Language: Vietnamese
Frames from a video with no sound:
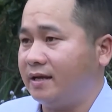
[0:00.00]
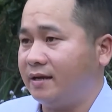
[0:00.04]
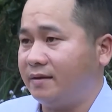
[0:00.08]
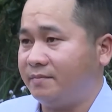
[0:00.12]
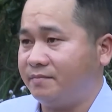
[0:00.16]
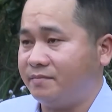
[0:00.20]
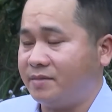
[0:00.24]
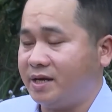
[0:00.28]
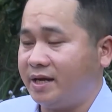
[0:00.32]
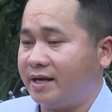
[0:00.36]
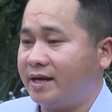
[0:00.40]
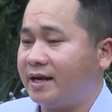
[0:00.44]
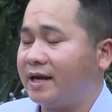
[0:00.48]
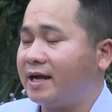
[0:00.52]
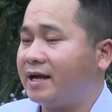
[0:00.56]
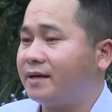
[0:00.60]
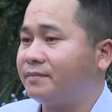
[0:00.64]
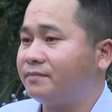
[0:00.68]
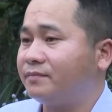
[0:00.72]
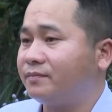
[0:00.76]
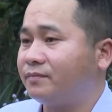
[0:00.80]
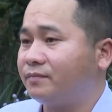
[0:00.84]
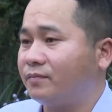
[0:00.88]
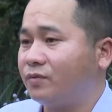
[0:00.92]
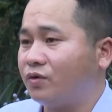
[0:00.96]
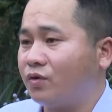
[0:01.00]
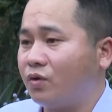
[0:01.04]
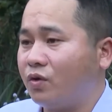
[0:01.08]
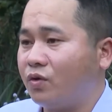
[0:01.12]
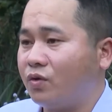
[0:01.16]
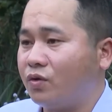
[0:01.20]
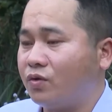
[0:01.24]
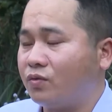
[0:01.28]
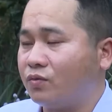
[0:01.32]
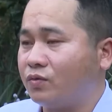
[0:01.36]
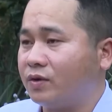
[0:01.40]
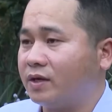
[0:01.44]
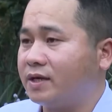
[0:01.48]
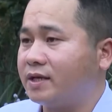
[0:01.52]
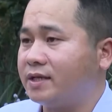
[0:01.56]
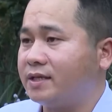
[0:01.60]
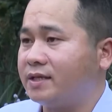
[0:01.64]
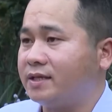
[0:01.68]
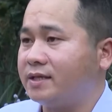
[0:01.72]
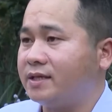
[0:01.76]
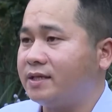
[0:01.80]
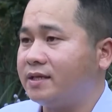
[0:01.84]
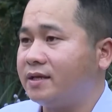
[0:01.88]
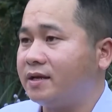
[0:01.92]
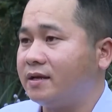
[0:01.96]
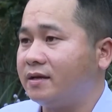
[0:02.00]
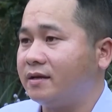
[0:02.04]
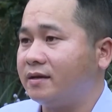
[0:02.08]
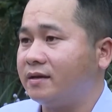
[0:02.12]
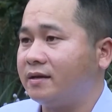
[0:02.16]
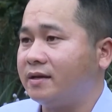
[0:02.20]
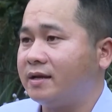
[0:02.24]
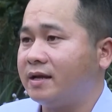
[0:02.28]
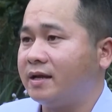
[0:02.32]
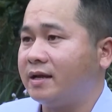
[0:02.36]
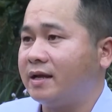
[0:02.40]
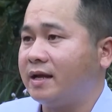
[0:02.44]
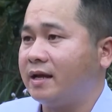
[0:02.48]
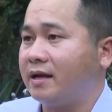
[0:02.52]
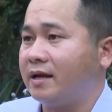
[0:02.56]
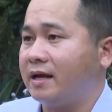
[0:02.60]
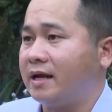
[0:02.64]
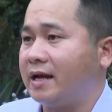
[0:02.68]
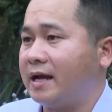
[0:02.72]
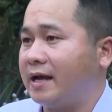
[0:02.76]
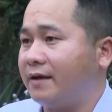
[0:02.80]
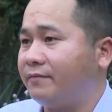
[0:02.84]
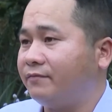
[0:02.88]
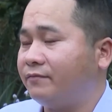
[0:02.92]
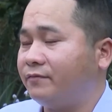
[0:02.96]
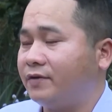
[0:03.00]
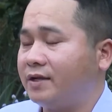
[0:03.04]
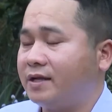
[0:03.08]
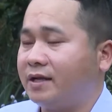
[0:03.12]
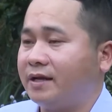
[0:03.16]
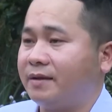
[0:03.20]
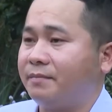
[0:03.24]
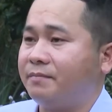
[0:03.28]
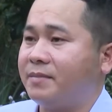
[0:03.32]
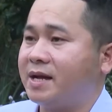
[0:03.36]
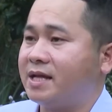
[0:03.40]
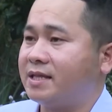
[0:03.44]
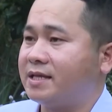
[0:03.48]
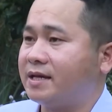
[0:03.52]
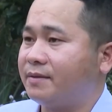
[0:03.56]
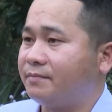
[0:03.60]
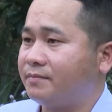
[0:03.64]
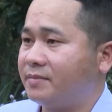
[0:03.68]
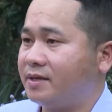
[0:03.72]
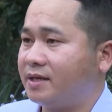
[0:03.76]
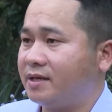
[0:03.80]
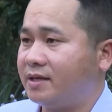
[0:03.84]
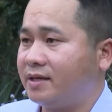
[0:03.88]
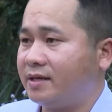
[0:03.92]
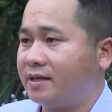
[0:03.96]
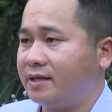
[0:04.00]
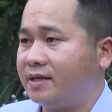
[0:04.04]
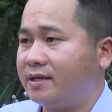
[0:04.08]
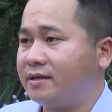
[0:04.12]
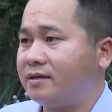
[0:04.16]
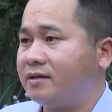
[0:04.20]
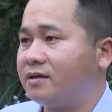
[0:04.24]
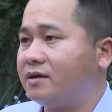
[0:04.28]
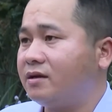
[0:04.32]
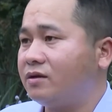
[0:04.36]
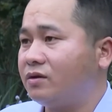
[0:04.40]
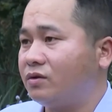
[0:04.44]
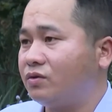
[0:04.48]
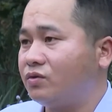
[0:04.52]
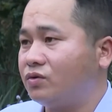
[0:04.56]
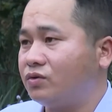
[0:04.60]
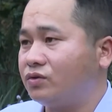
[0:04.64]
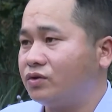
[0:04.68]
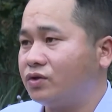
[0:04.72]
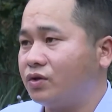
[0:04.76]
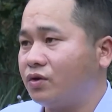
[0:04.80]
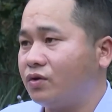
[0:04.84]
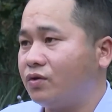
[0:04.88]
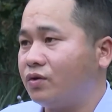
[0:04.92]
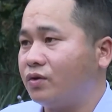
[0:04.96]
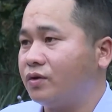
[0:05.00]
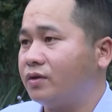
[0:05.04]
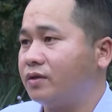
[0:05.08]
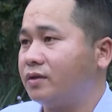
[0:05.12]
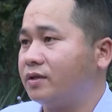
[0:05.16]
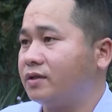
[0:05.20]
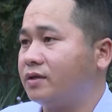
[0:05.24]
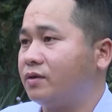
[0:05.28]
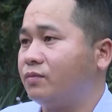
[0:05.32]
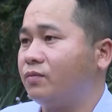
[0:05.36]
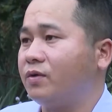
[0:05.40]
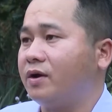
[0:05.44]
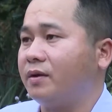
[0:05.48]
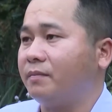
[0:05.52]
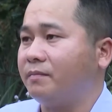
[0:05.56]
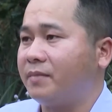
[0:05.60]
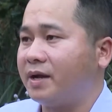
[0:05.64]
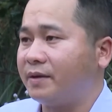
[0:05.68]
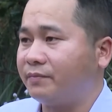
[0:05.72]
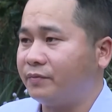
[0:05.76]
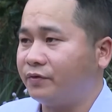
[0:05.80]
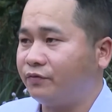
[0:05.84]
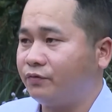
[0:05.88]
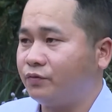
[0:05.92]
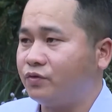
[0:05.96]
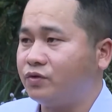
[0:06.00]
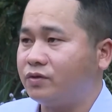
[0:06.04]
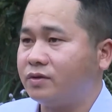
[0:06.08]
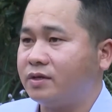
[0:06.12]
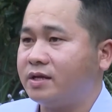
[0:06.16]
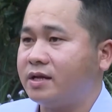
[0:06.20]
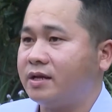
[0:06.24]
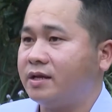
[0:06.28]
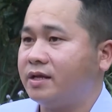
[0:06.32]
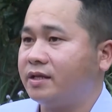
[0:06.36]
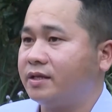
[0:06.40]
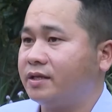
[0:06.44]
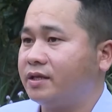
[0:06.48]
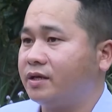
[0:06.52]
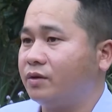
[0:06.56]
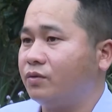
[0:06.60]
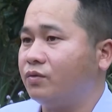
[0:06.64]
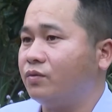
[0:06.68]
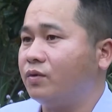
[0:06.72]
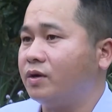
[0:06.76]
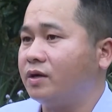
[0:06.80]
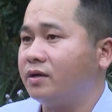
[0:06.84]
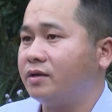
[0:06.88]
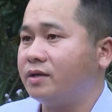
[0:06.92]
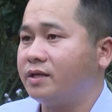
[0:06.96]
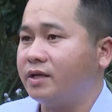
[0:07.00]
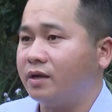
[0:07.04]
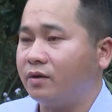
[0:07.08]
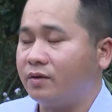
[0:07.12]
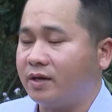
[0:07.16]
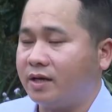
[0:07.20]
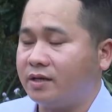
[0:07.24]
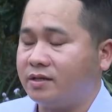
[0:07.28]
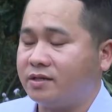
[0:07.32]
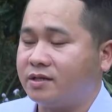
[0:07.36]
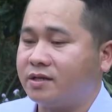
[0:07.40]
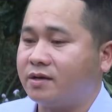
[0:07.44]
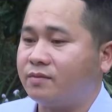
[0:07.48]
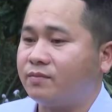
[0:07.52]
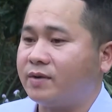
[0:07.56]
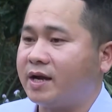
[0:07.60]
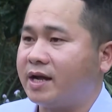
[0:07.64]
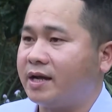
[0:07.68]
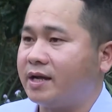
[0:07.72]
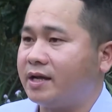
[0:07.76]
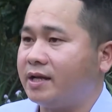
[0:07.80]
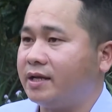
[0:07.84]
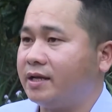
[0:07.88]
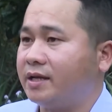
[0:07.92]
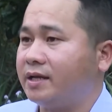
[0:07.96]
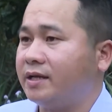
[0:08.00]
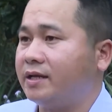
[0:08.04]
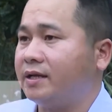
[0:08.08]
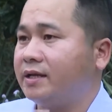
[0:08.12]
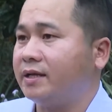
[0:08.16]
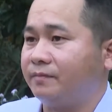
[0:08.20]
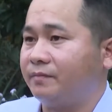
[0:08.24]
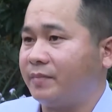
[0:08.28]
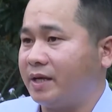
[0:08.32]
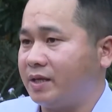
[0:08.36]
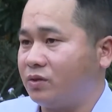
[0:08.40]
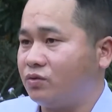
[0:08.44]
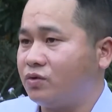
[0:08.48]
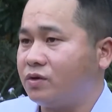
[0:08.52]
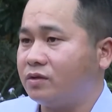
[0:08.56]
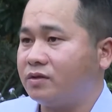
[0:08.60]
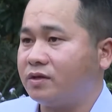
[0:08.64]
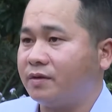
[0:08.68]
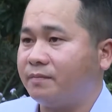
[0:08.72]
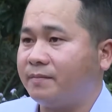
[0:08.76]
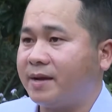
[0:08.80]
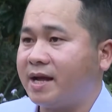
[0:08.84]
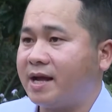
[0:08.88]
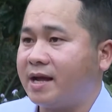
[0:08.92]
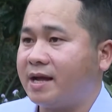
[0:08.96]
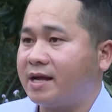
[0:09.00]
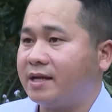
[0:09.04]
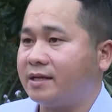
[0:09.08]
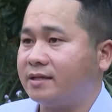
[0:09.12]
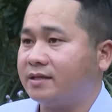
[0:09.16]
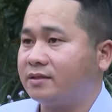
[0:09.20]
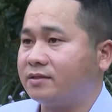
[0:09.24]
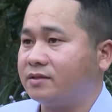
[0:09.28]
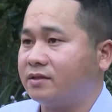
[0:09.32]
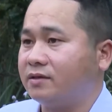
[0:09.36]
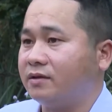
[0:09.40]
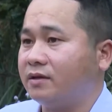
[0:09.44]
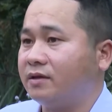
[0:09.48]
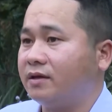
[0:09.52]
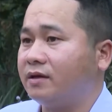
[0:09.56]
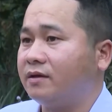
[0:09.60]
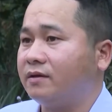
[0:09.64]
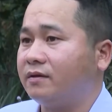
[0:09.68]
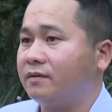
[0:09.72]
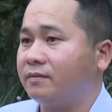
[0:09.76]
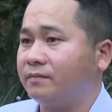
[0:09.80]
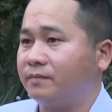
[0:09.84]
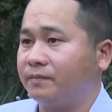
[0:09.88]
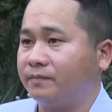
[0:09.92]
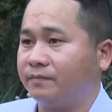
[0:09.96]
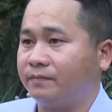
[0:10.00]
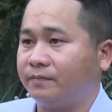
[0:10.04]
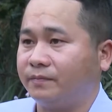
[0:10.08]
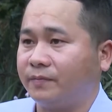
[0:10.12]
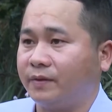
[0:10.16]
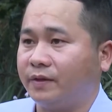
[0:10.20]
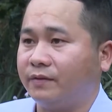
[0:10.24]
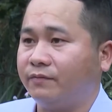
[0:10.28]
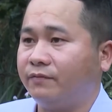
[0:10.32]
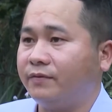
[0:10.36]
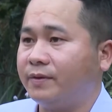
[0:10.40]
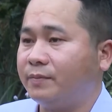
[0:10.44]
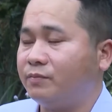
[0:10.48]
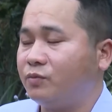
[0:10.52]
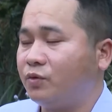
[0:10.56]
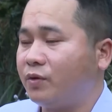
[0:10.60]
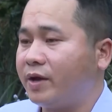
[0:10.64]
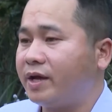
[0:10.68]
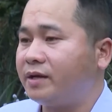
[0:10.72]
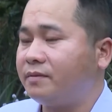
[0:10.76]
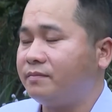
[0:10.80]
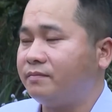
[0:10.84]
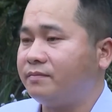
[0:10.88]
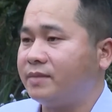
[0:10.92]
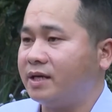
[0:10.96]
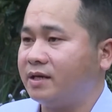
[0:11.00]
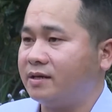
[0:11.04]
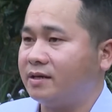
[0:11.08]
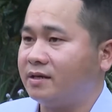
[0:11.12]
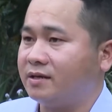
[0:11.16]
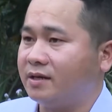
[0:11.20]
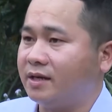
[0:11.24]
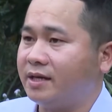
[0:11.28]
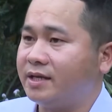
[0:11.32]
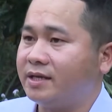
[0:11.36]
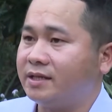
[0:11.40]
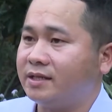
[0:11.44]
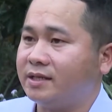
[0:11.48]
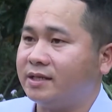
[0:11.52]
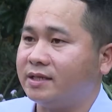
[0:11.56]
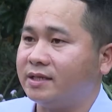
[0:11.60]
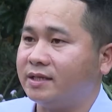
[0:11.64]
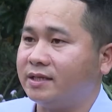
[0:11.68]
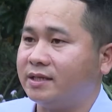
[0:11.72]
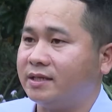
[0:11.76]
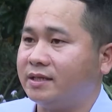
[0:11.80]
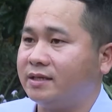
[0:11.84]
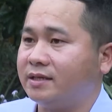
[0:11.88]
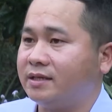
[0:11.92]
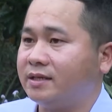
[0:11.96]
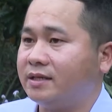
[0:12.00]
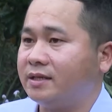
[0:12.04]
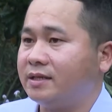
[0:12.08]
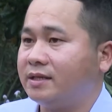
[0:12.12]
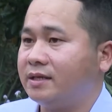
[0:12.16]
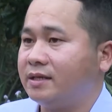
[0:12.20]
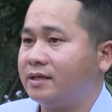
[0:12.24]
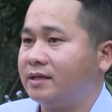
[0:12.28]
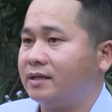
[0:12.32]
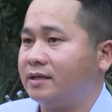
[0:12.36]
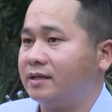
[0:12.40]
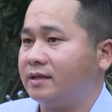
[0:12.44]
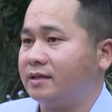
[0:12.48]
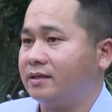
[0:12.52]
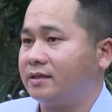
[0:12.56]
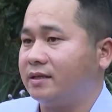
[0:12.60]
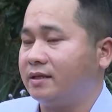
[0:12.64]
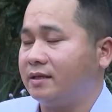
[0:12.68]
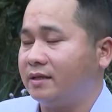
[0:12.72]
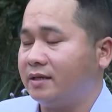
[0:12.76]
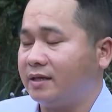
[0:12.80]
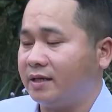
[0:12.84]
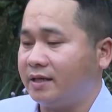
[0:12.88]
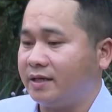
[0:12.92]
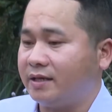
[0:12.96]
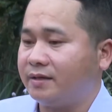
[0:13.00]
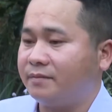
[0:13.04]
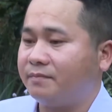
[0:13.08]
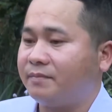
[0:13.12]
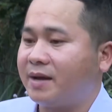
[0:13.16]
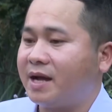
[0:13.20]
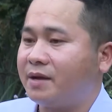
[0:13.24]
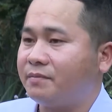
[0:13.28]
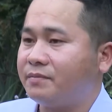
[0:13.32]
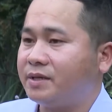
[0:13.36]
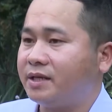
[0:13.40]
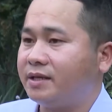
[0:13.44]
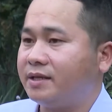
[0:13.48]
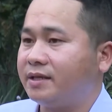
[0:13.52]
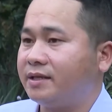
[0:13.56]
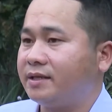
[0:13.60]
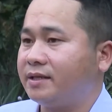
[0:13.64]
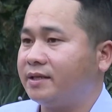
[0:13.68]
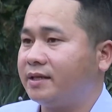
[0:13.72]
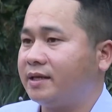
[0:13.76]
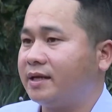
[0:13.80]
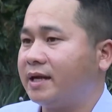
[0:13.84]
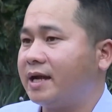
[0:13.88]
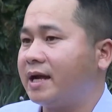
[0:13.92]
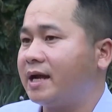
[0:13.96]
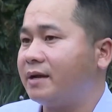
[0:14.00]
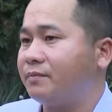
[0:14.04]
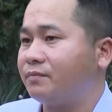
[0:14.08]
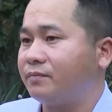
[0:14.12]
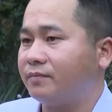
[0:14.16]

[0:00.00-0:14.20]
10 à, gram khô của cây chỉ thiên hãm với 300ml nước đun sôi trong khoảng 30 phút, chia uống nhiều lần trong ngày. Bài thuốc thứ ba chứa viêm loét miệng lưỡi thì lấy 30 g